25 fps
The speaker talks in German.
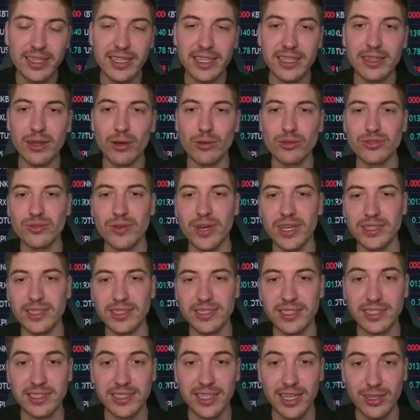Genauso hatte ich
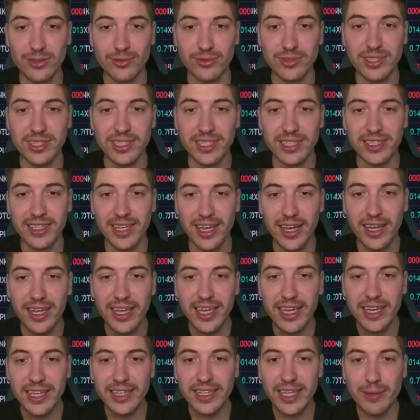es gesagt. Und siehe da,
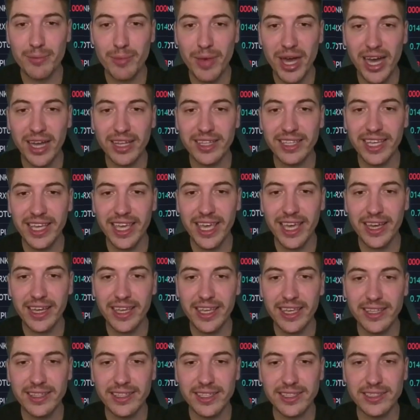der Markt
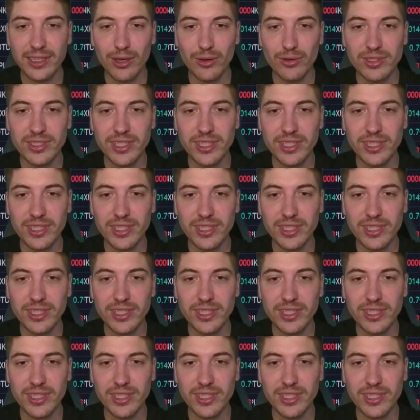reagiert jetzt aus